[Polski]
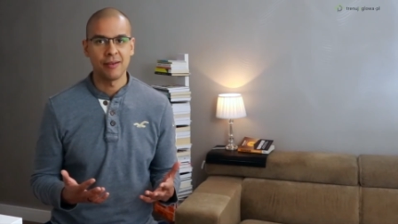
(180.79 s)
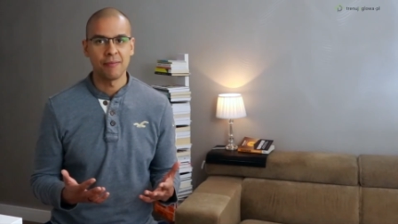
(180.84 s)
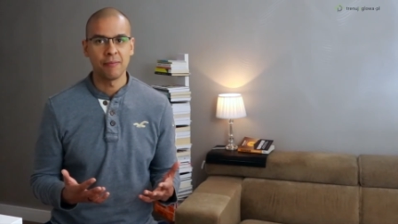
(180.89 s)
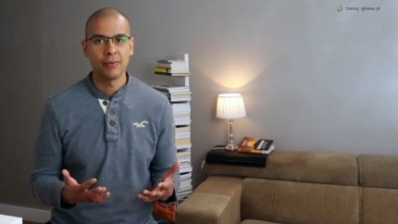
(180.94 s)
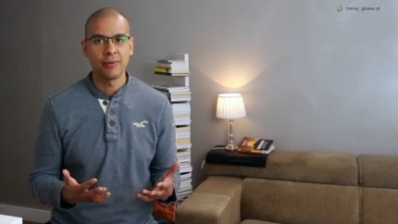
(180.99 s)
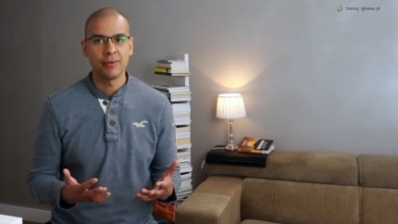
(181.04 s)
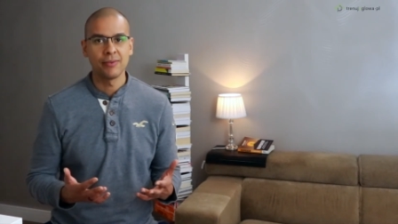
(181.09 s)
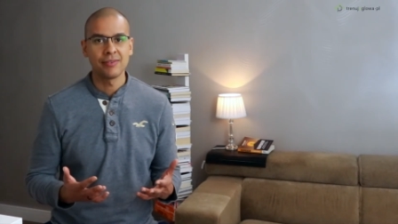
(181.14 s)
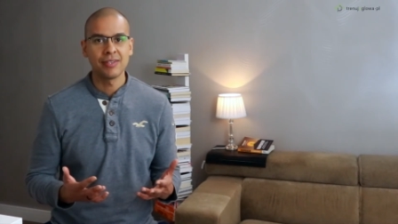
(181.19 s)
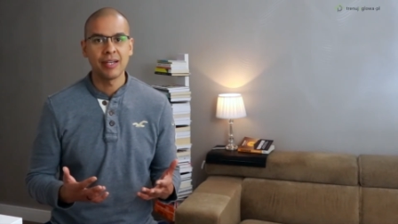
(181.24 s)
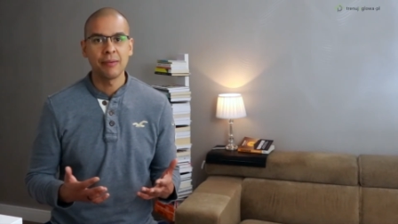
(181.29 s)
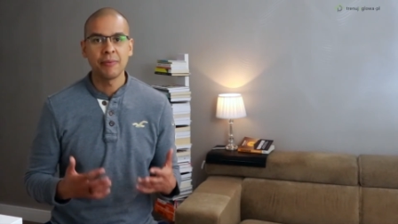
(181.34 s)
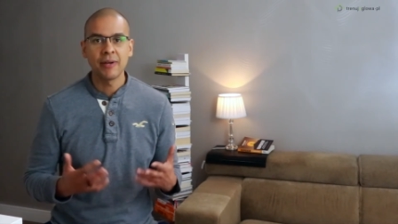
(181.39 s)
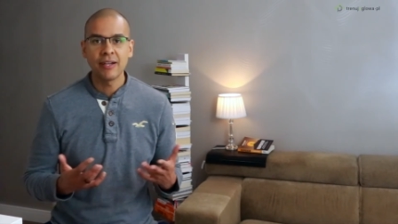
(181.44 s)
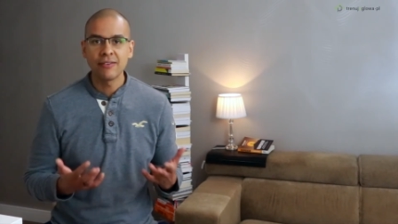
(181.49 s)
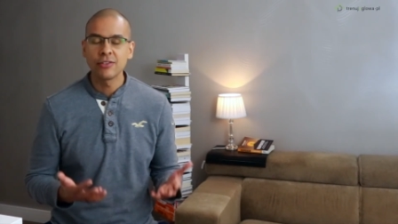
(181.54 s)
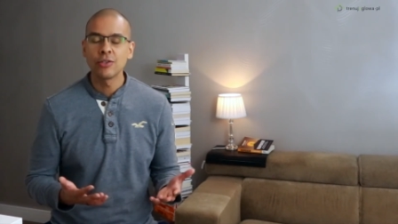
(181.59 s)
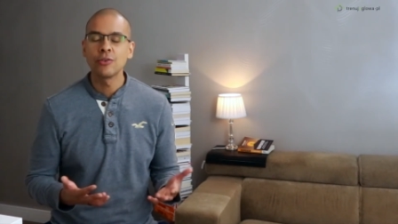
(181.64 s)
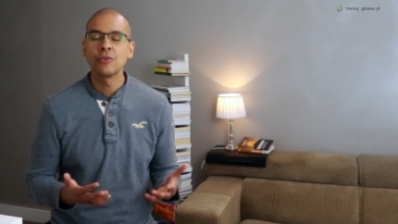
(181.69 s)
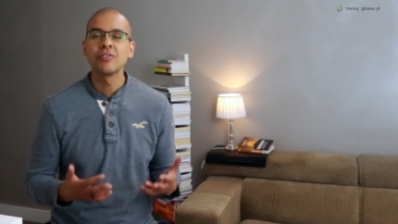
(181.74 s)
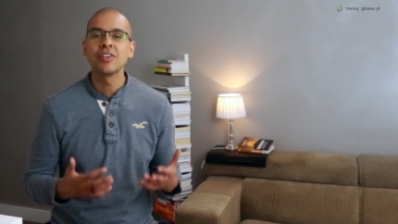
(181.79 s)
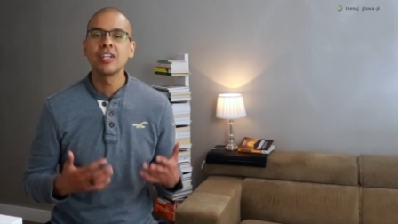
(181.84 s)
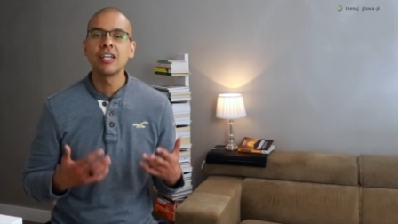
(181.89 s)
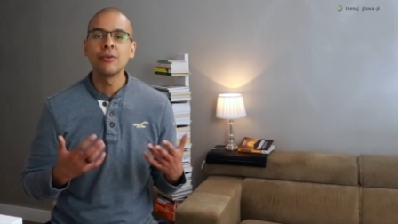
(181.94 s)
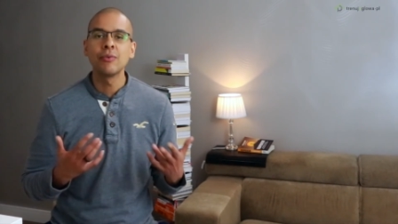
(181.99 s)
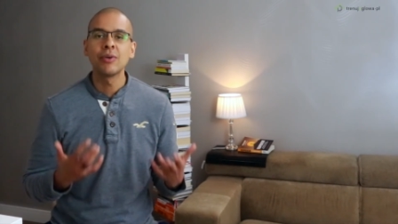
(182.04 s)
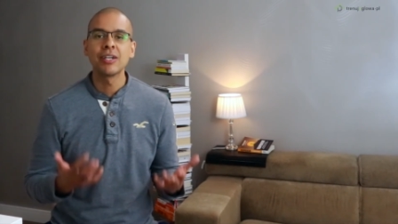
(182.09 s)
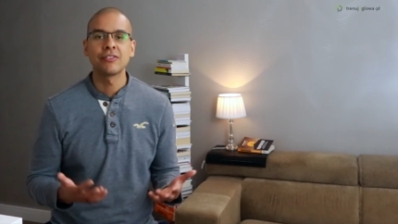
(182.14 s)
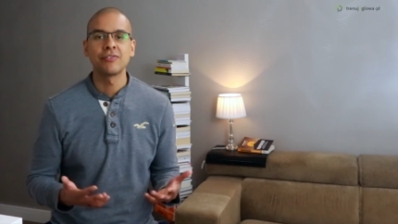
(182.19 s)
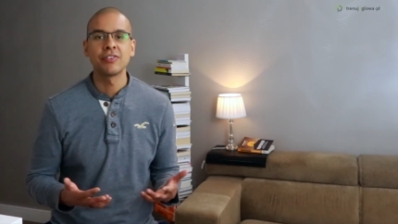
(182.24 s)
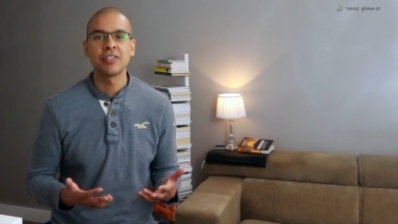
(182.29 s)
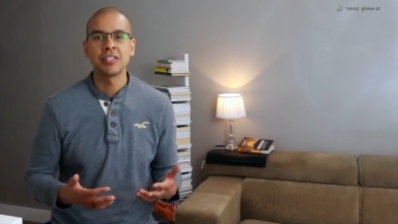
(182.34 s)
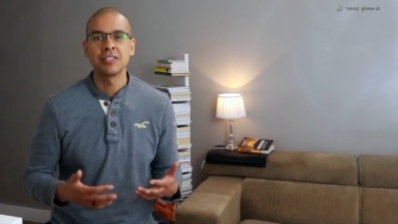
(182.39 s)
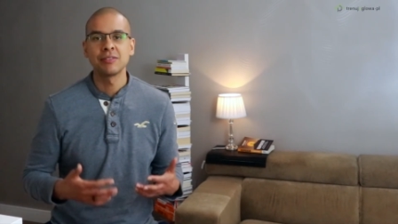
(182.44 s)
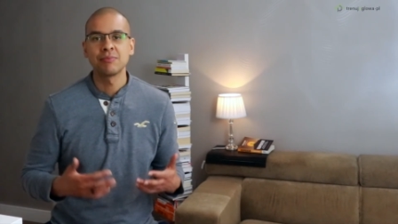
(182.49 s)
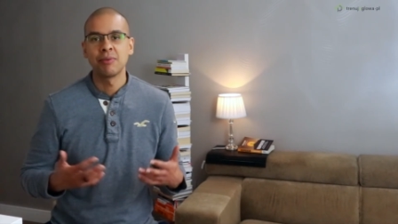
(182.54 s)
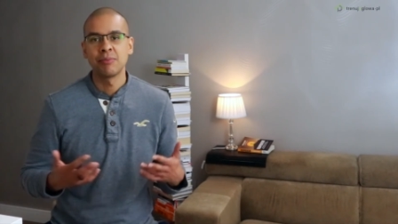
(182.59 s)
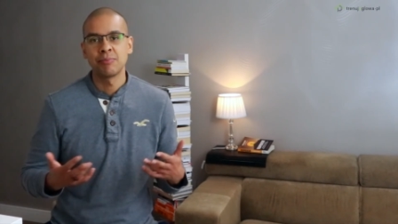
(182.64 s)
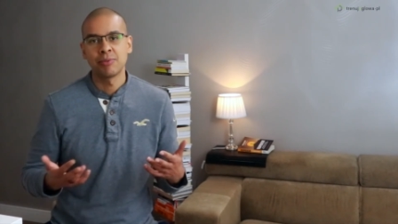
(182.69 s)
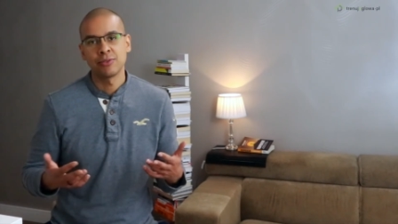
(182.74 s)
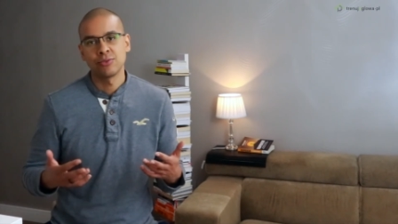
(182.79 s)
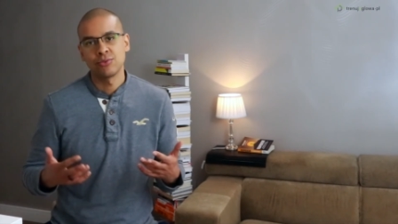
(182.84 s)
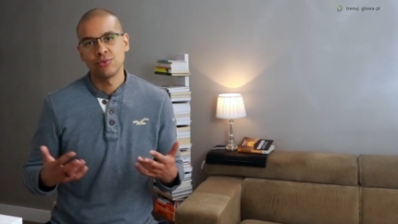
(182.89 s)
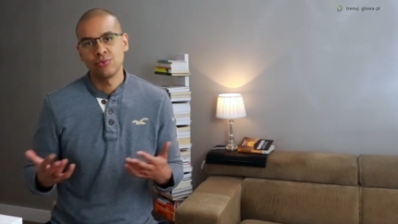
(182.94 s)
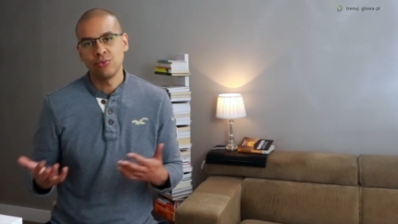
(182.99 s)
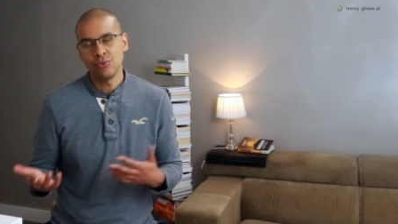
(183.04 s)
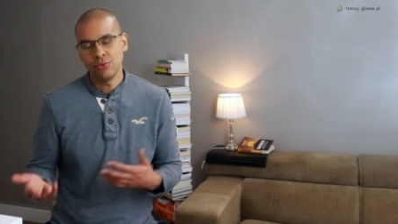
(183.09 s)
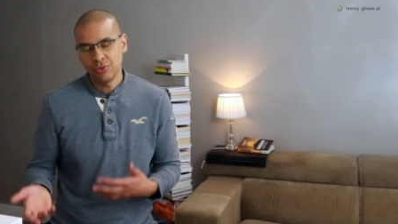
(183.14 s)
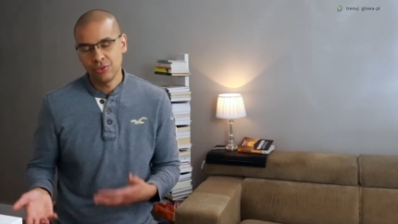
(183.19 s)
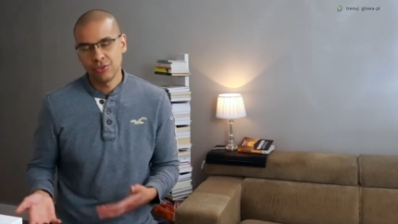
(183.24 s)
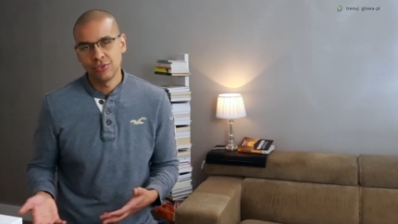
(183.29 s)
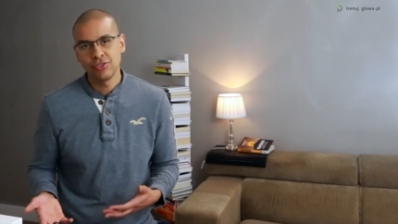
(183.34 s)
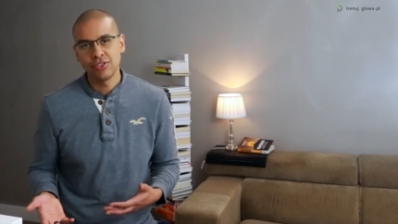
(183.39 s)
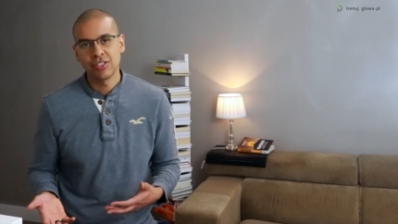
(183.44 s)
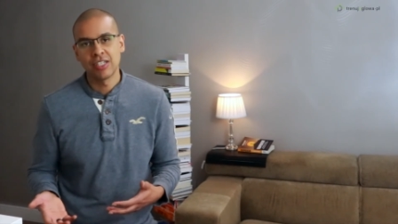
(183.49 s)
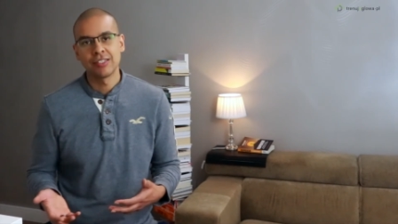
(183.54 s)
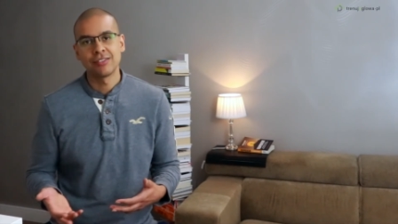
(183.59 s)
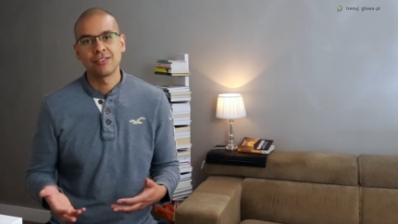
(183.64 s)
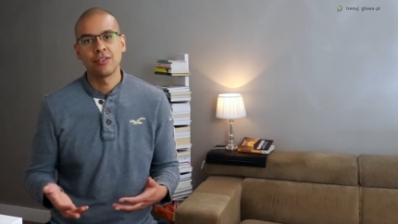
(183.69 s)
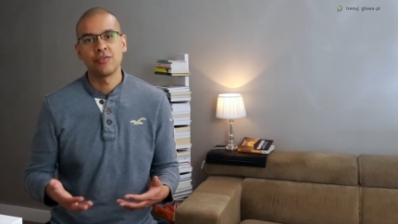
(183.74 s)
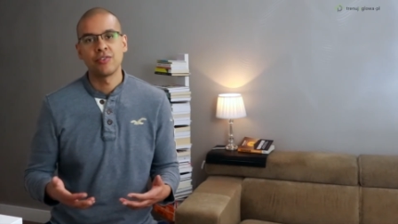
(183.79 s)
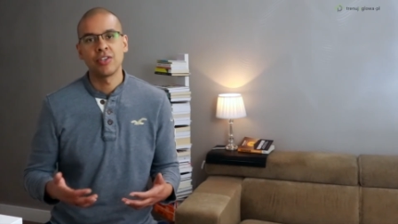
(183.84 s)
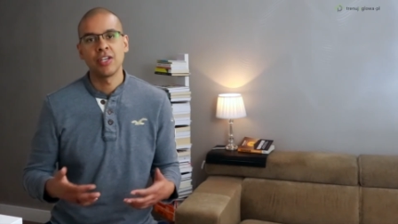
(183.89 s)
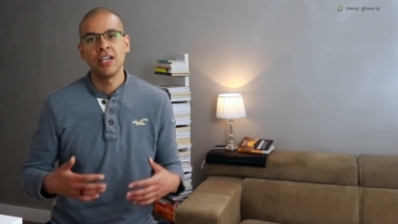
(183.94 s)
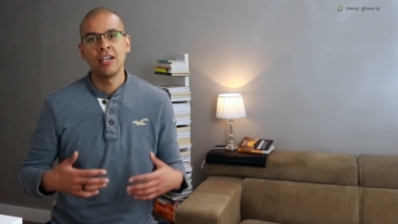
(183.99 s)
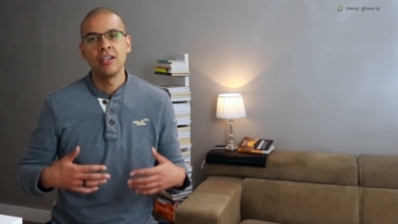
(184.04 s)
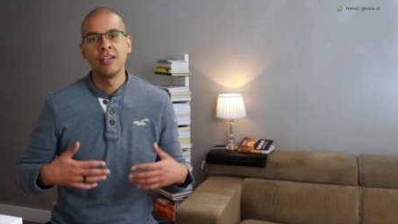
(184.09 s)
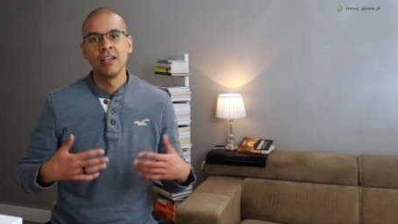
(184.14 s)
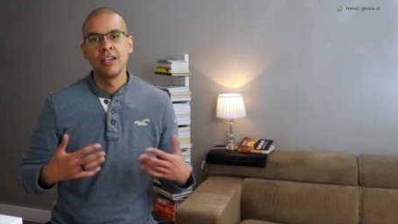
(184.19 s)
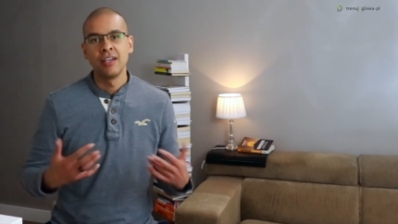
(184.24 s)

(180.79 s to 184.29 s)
bo naprawdę o wiele łatwiej jest po prostu usiąść na sofie,